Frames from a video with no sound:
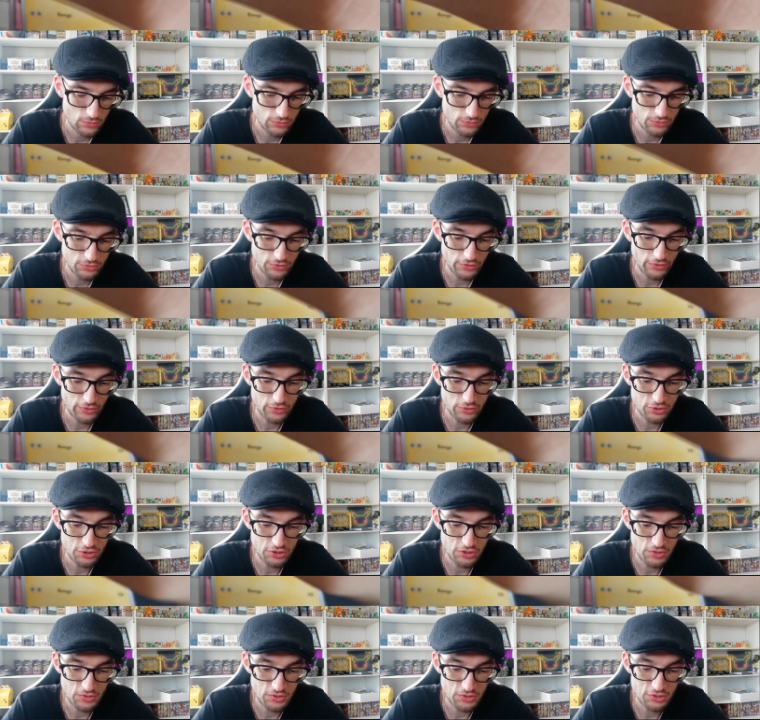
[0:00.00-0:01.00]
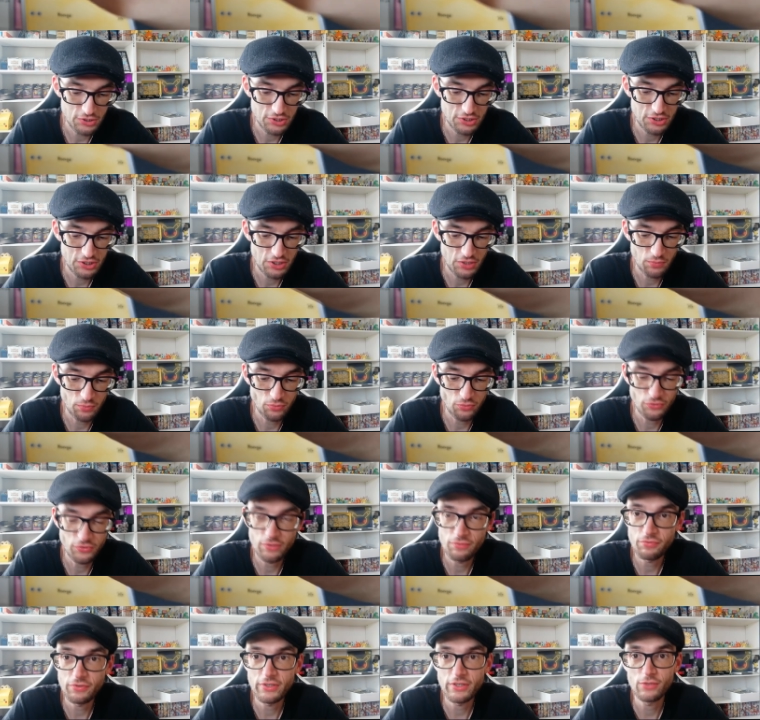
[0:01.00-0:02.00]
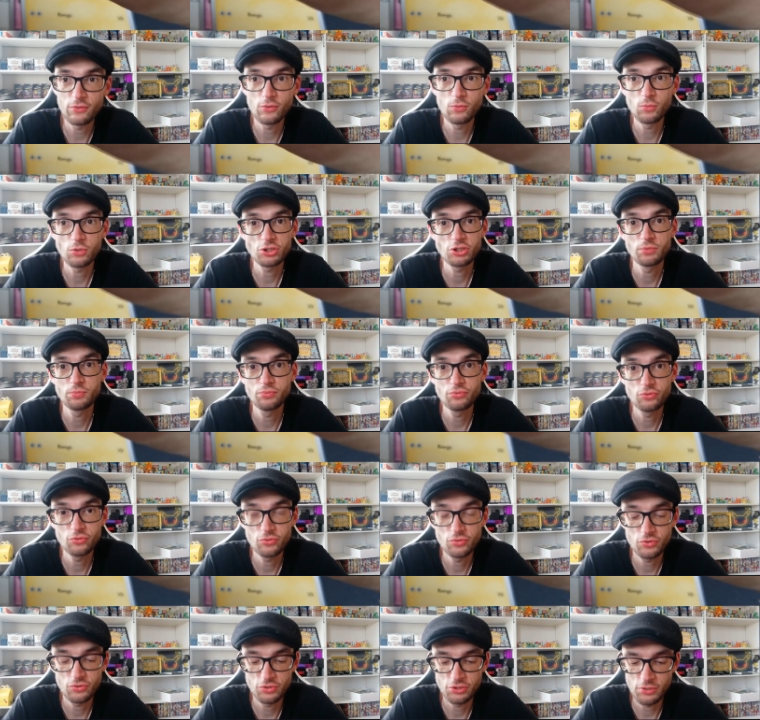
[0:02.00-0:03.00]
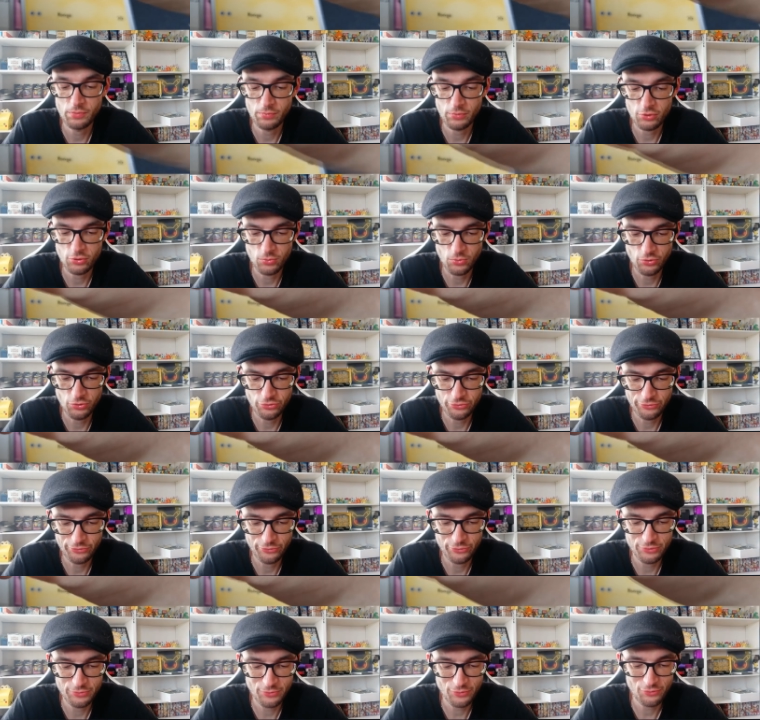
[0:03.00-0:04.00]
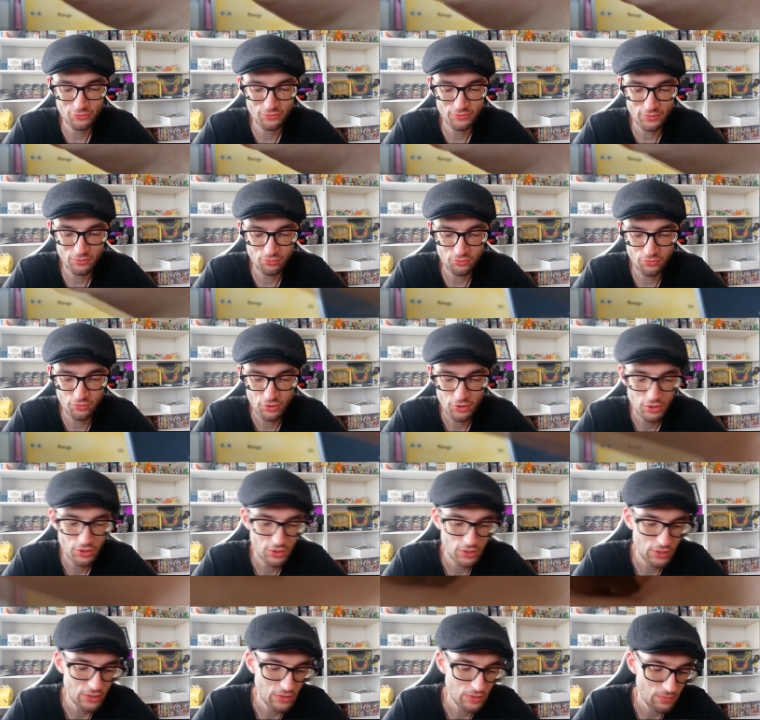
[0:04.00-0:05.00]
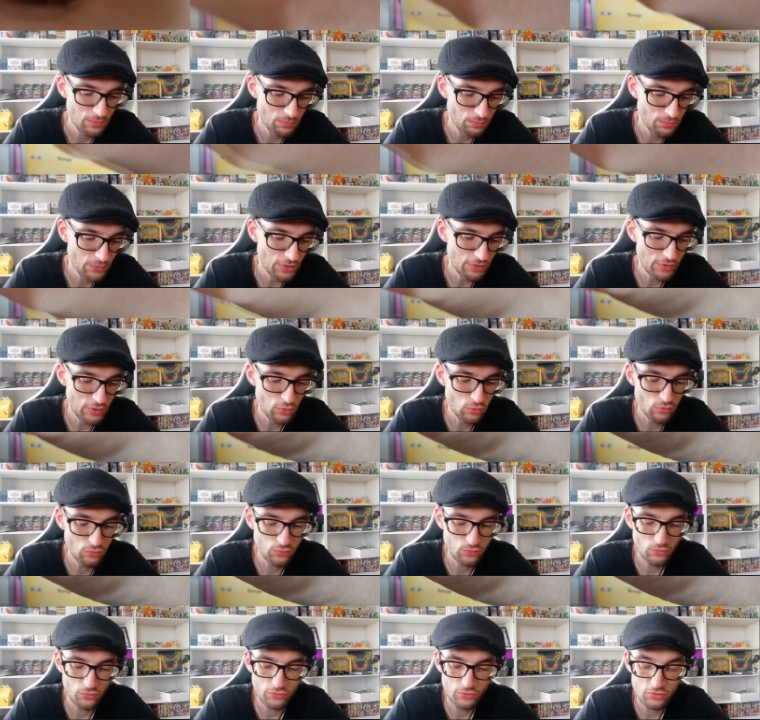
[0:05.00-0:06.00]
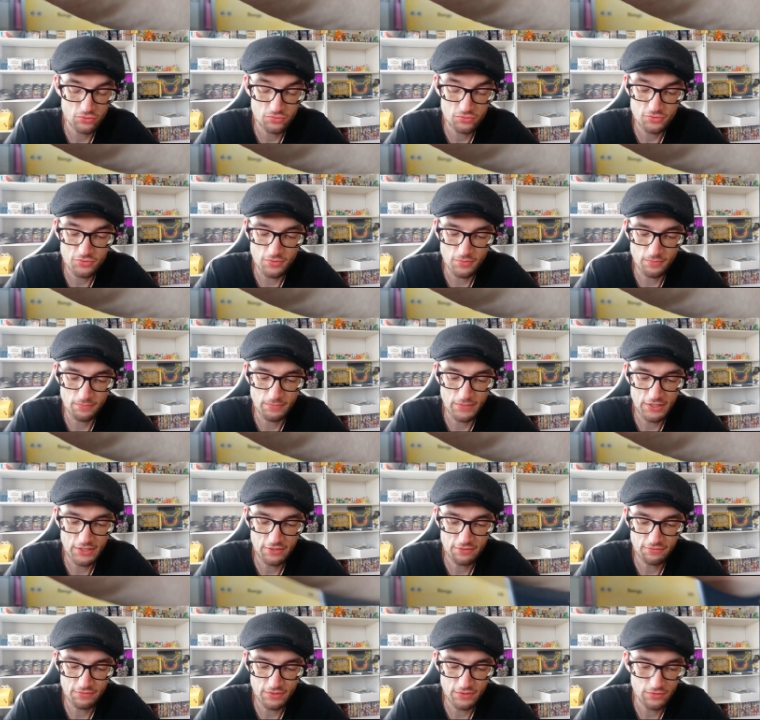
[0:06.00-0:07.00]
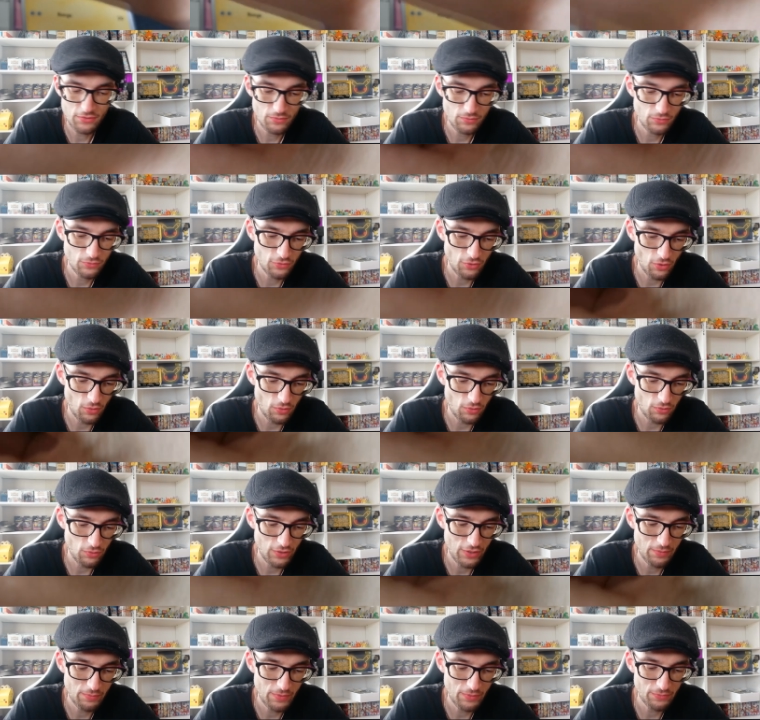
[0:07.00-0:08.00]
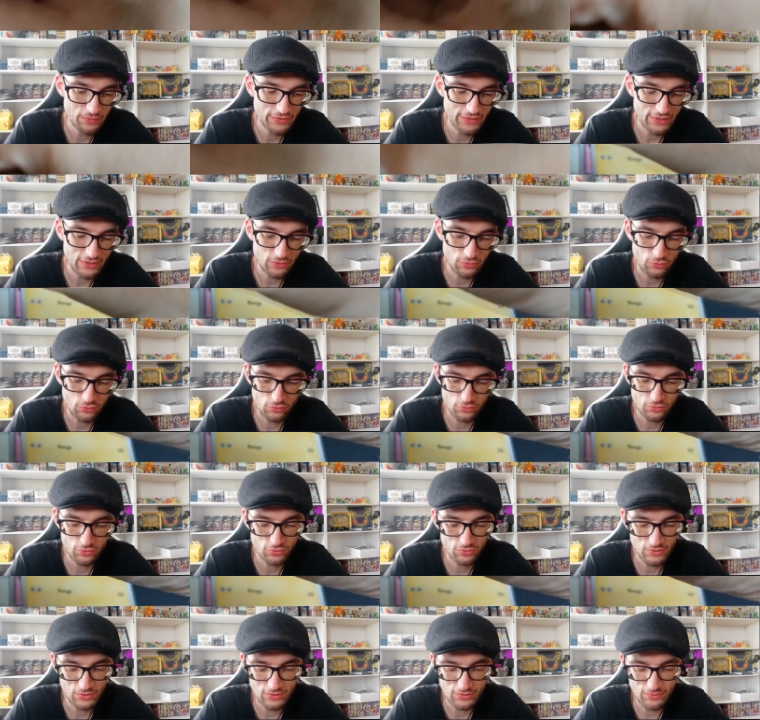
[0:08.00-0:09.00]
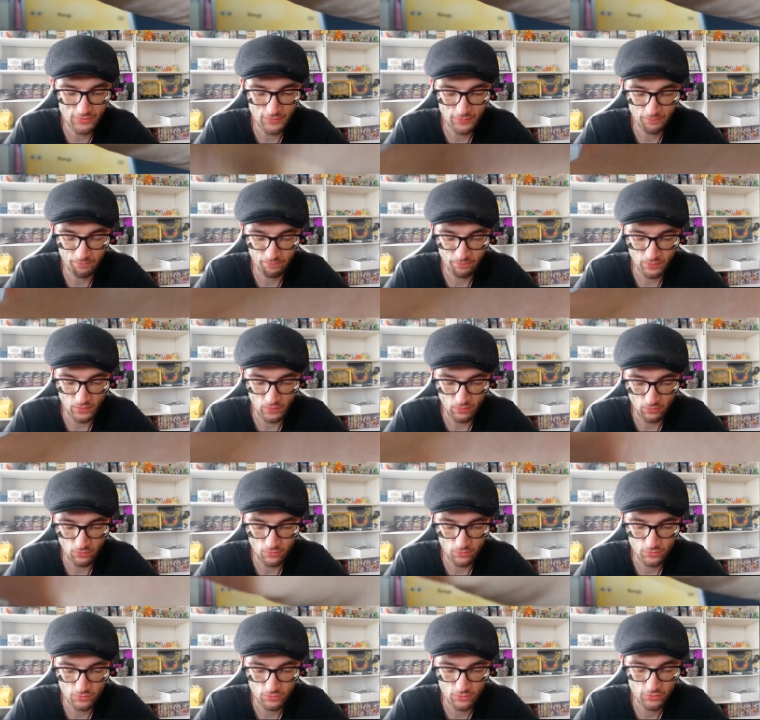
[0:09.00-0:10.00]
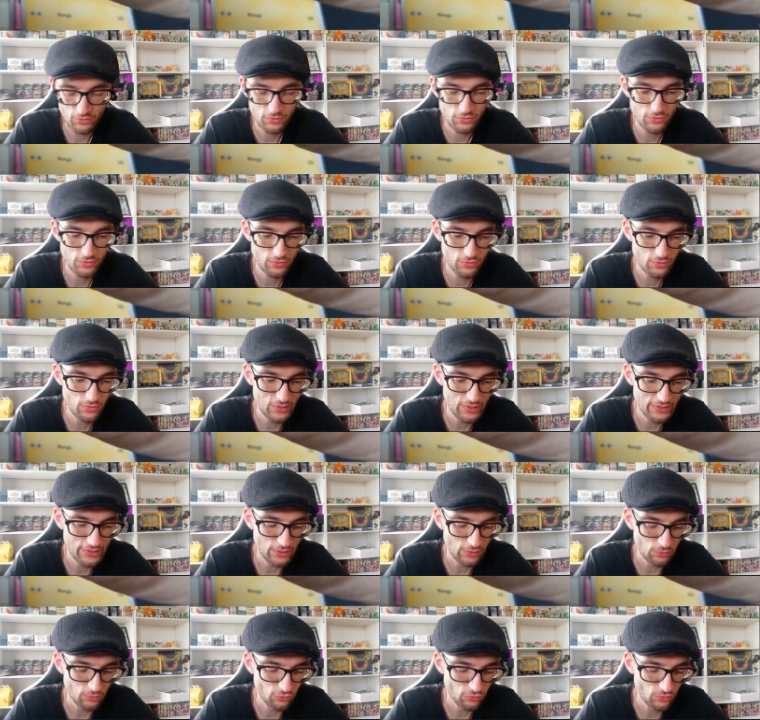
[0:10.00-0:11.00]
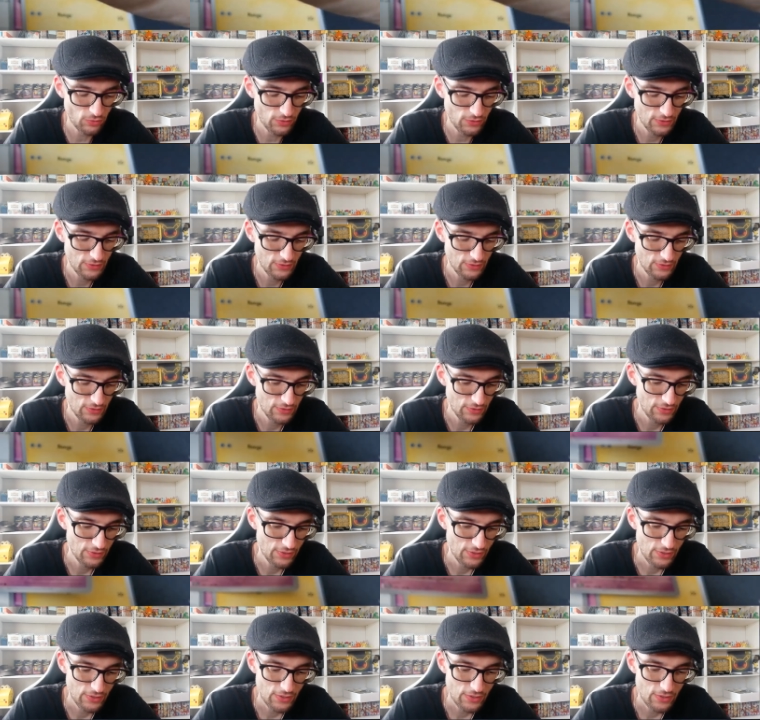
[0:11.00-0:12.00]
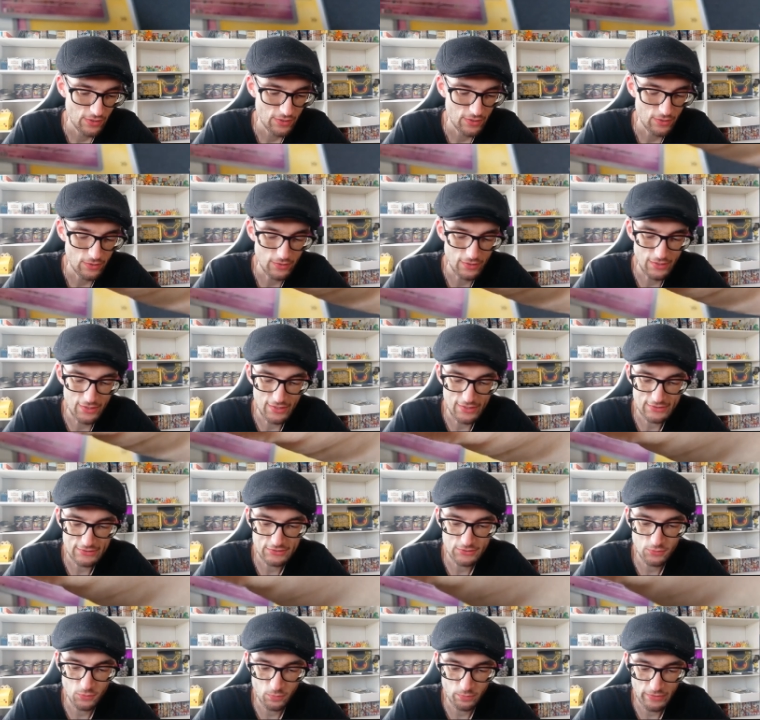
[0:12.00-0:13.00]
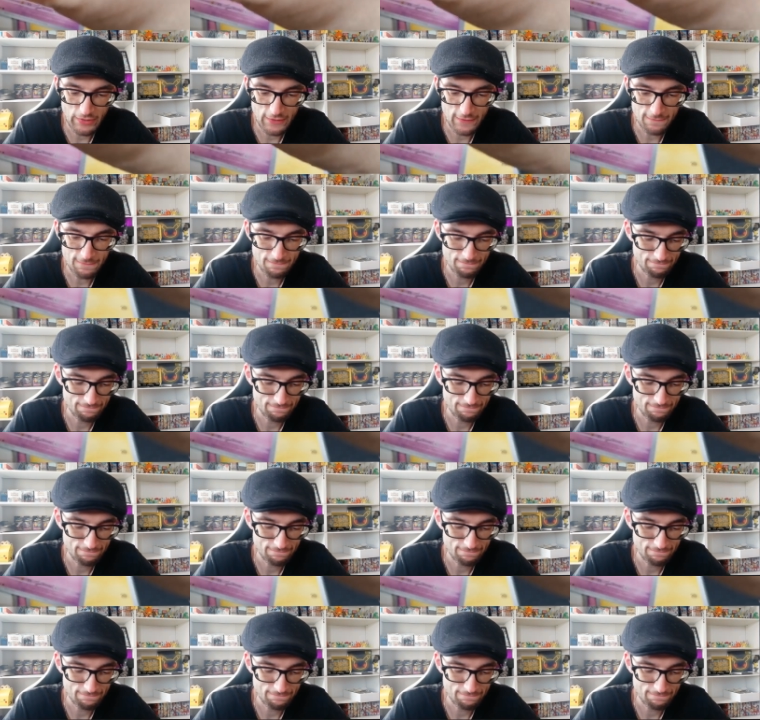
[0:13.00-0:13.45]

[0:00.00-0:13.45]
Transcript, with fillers: ça y est, je sais plus, ça fait quelques mois que j'ai plus que j'ai pas joué au jeu, donc je m'en souviens plus. Mais avec le fond, c'est juste magnifique, dans les mêmes teintes que, le, que la carte en soi. Laisse tomber,